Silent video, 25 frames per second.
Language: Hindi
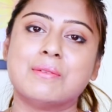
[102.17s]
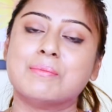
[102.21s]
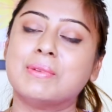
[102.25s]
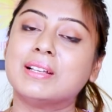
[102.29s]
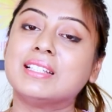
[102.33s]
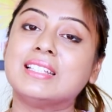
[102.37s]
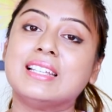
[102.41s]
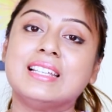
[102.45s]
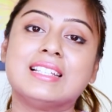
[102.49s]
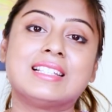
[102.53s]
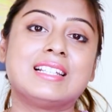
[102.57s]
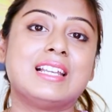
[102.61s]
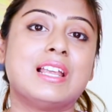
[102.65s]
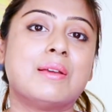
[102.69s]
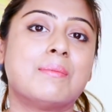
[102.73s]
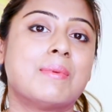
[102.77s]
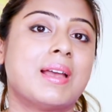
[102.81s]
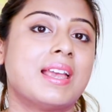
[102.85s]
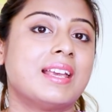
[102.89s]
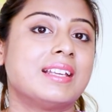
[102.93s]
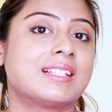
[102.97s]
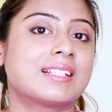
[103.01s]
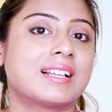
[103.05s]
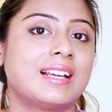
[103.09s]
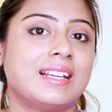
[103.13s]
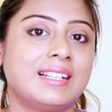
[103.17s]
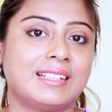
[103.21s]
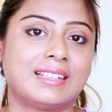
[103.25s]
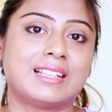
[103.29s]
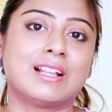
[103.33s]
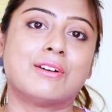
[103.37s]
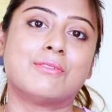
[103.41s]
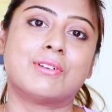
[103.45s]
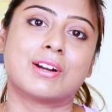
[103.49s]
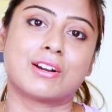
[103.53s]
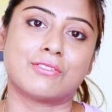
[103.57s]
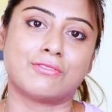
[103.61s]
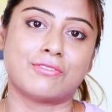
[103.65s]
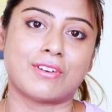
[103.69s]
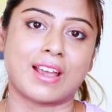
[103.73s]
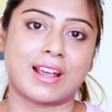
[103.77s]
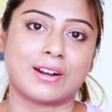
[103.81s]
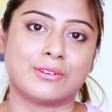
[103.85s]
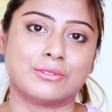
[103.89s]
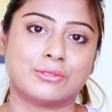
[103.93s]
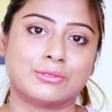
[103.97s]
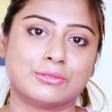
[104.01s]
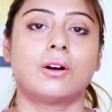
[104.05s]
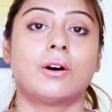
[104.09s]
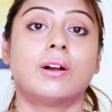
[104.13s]
बस इसलिए मैं इसका इतना बड़ा
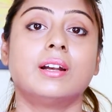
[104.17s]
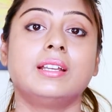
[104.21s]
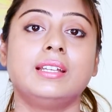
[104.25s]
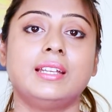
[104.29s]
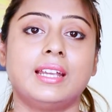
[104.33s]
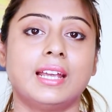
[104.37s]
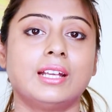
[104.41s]
फैन हूँ और